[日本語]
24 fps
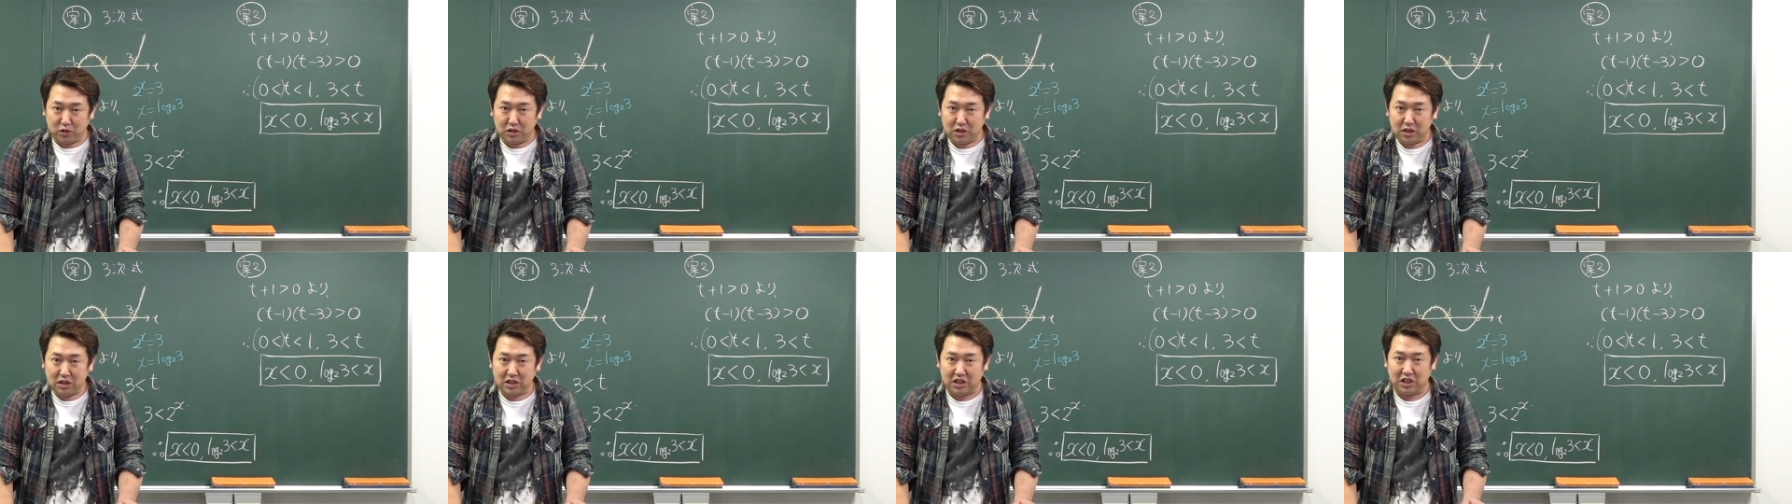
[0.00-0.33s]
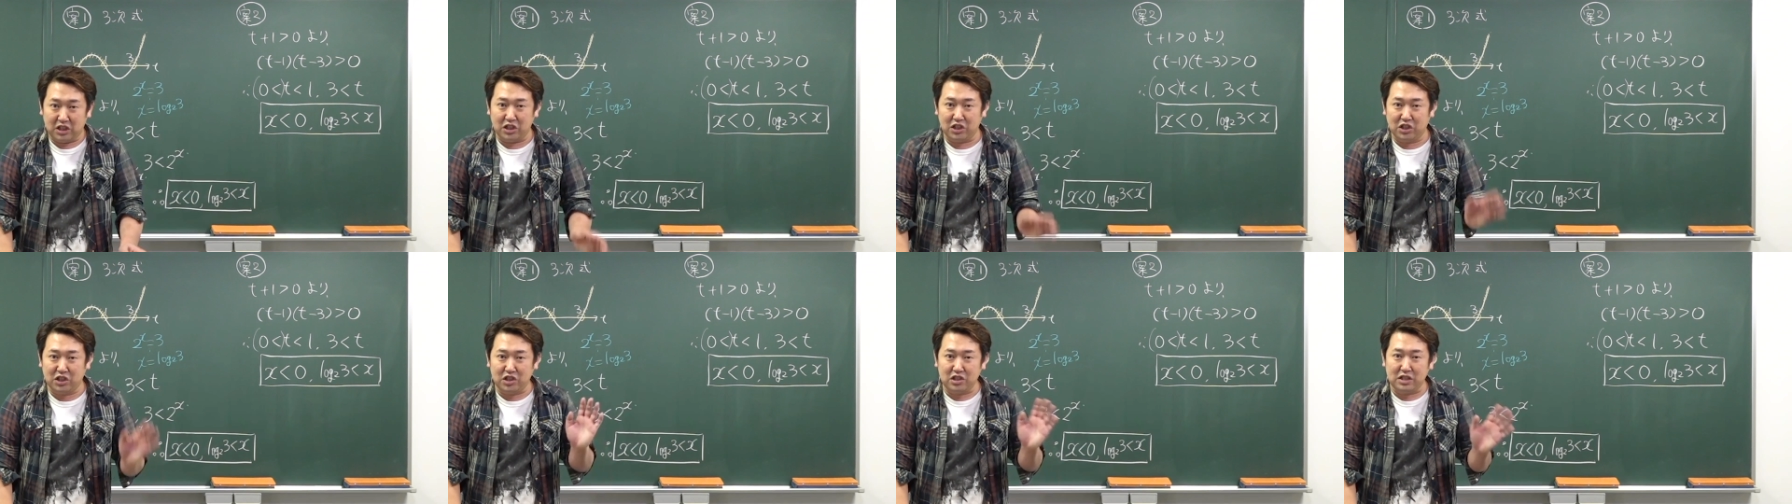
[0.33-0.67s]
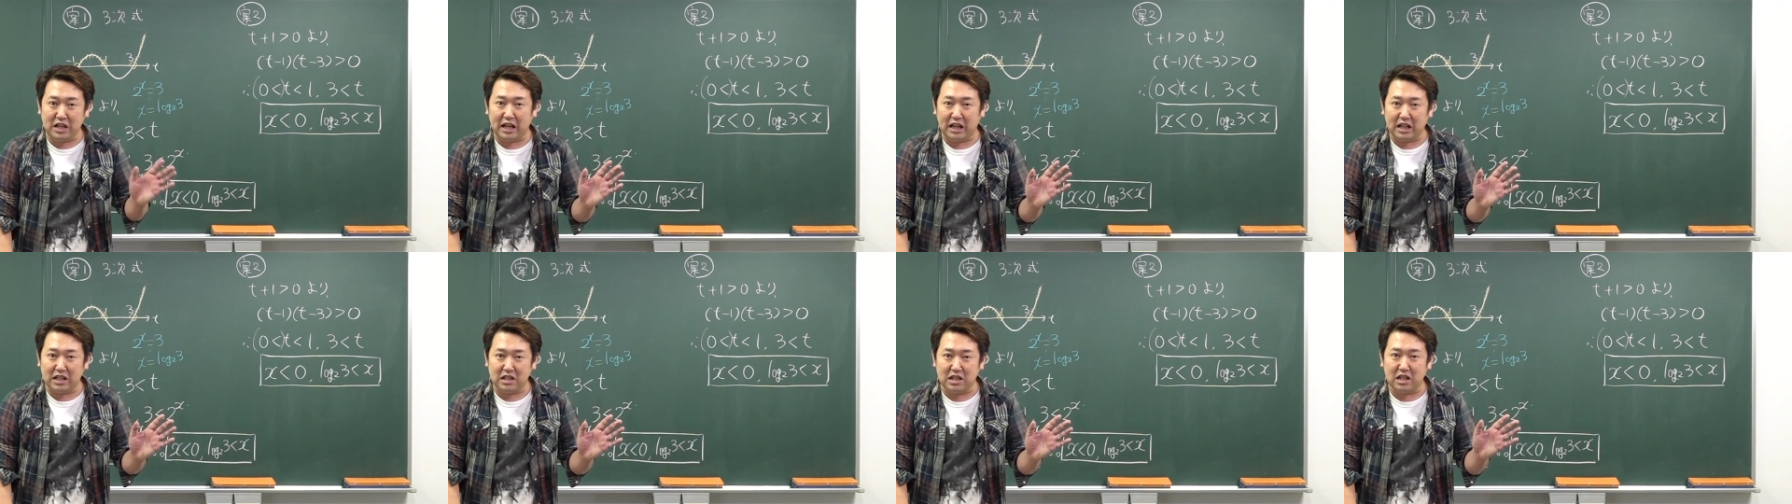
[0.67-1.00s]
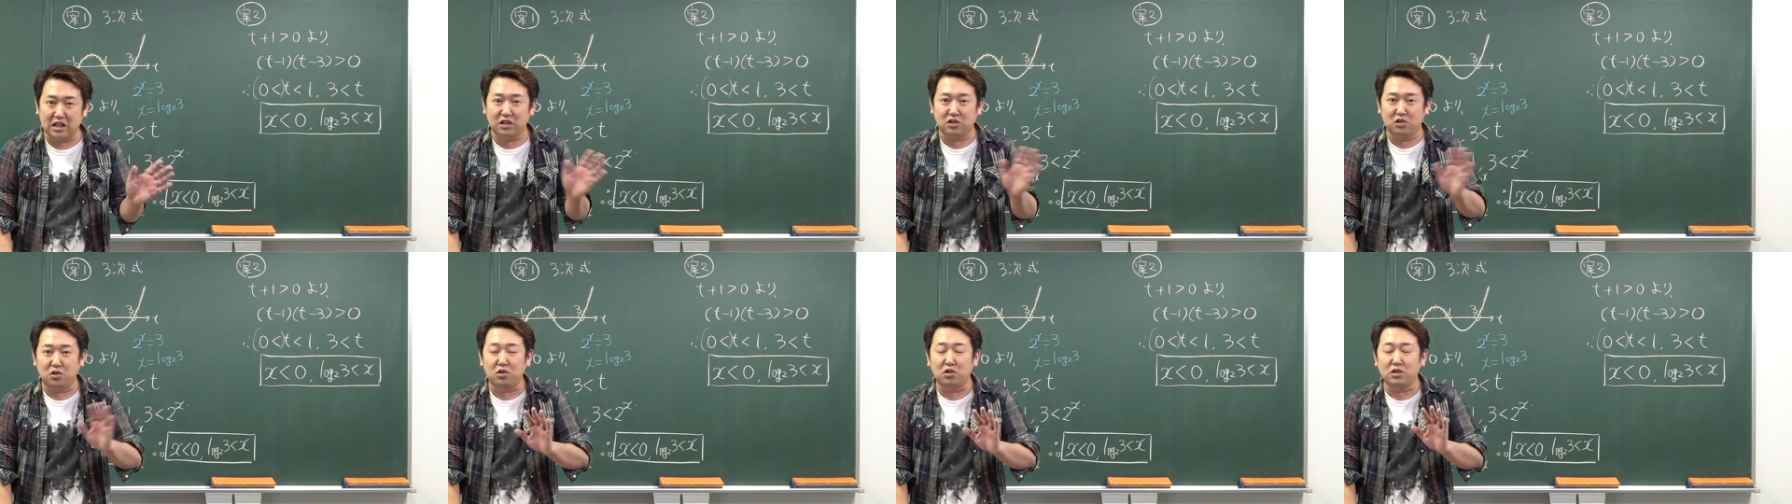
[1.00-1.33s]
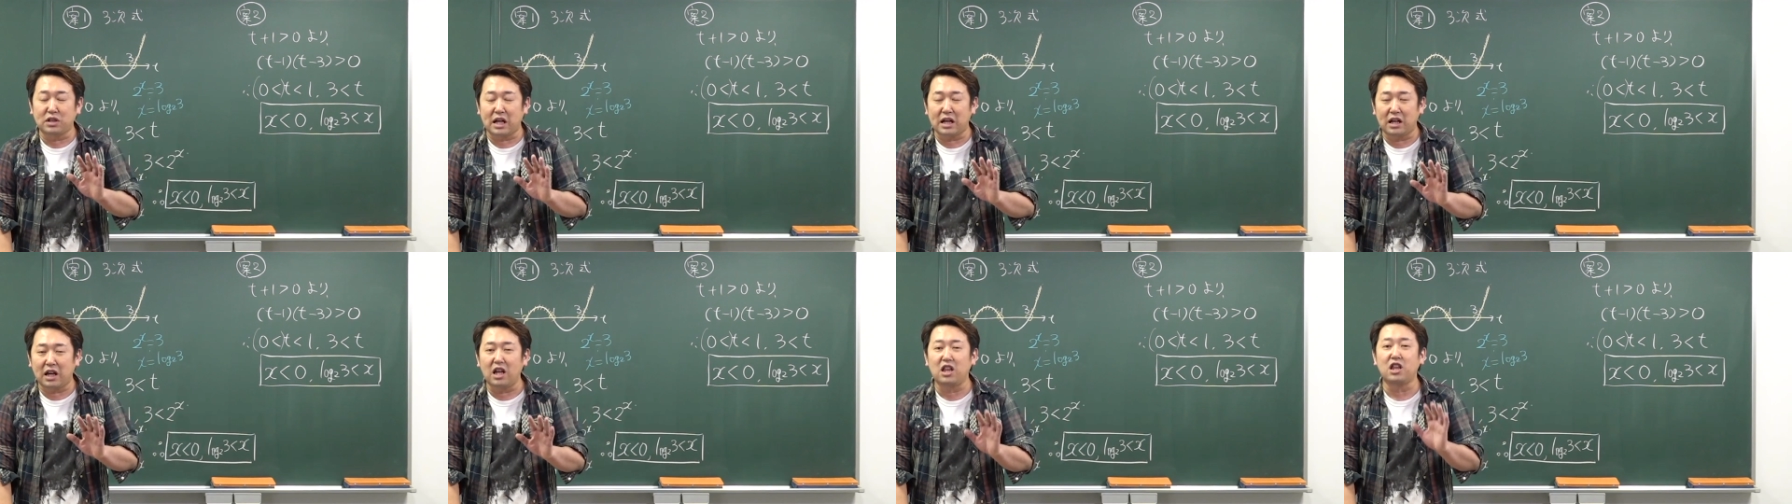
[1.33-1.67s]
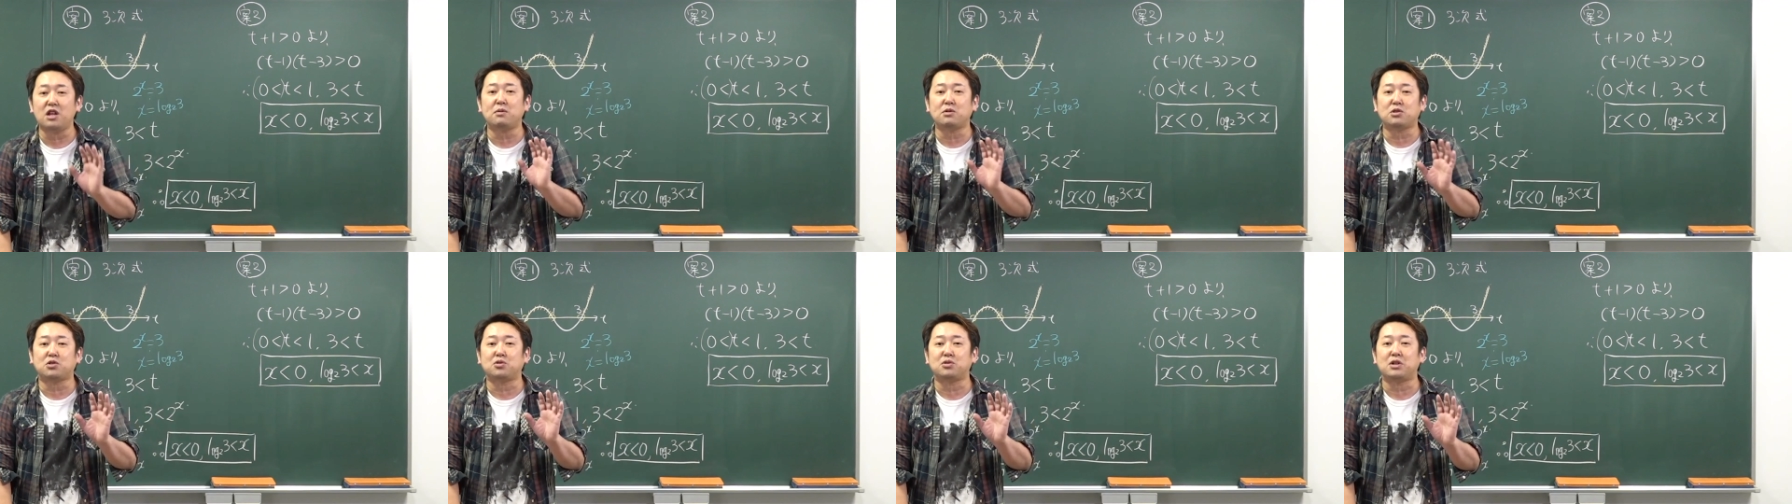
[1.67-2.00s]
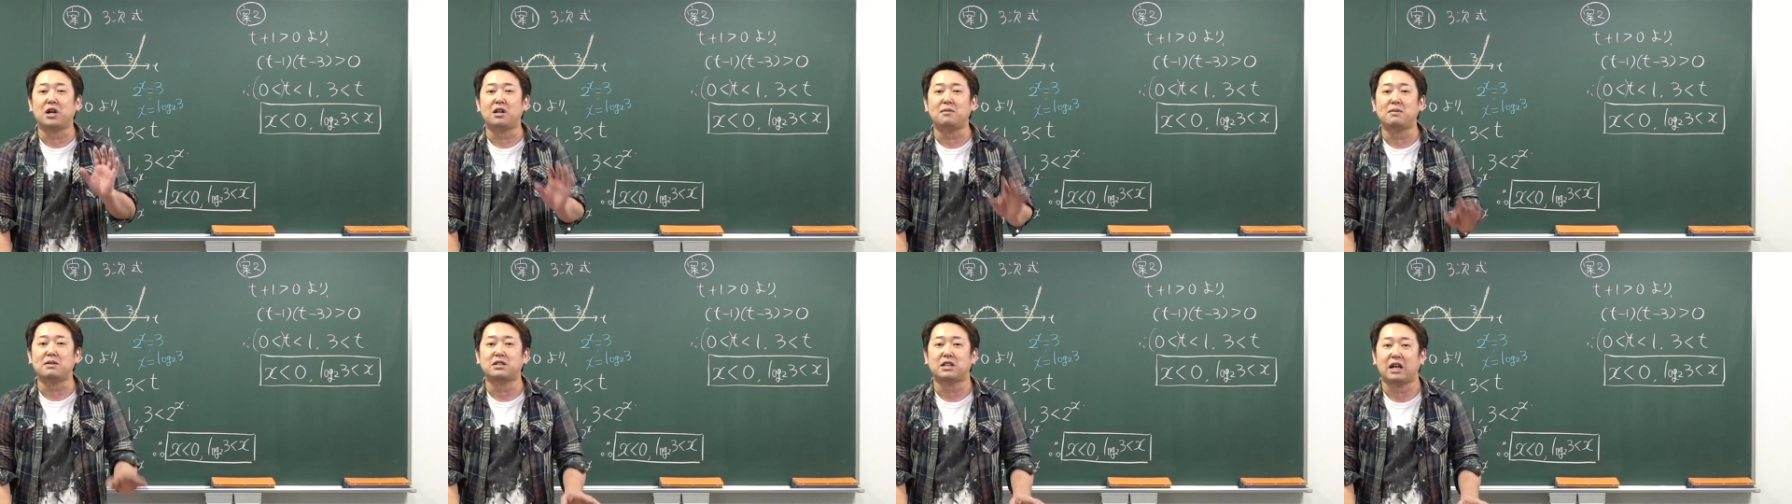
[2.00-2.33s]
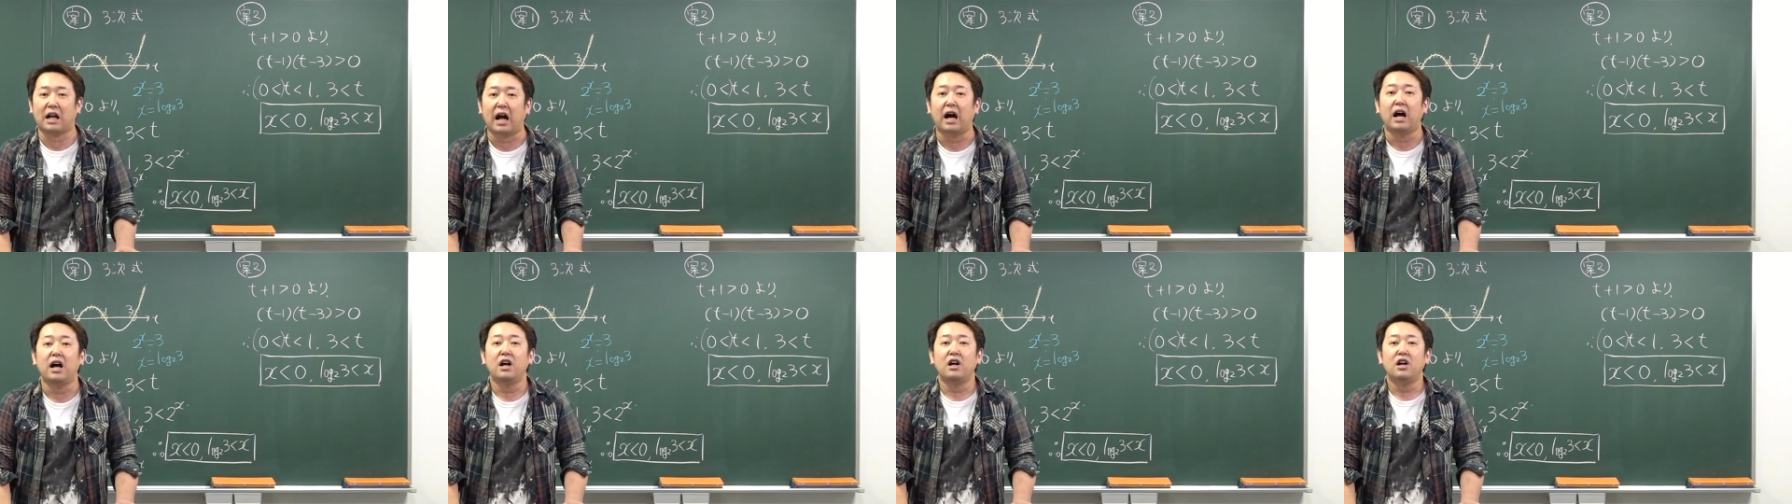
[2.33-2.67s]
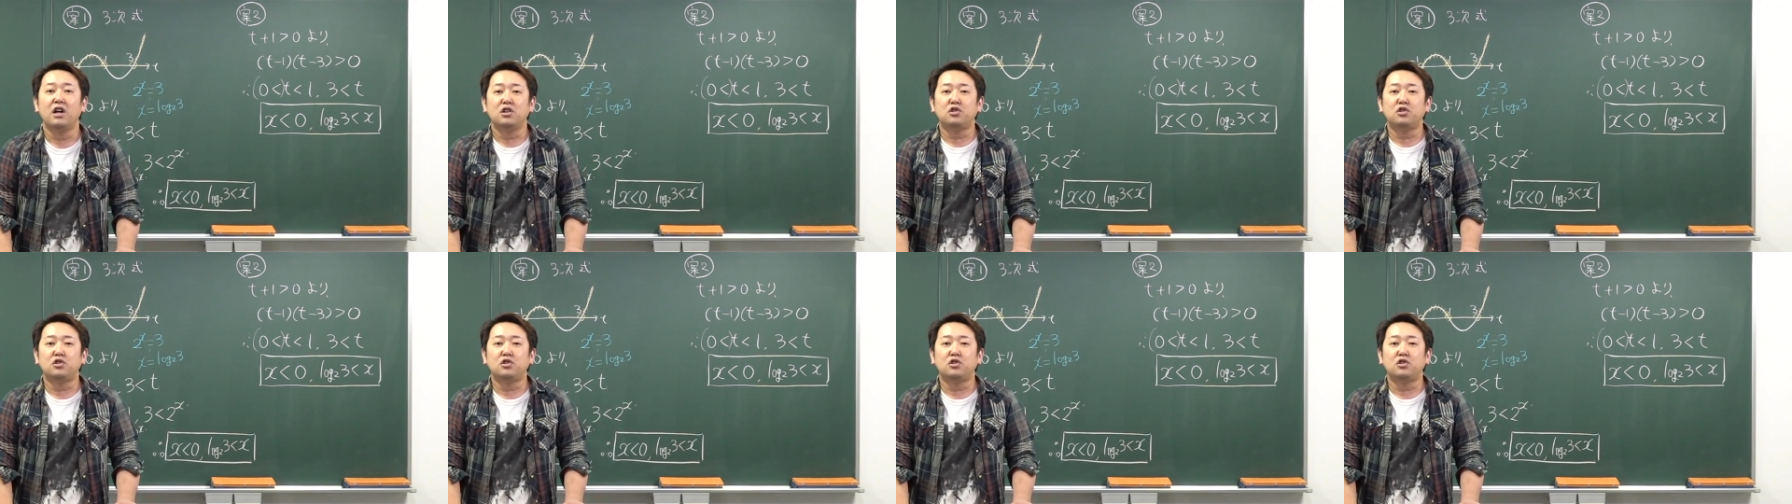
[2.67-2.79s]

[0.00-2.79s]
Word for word: 指数だけじゃなく、どの単元でもそうなりますから、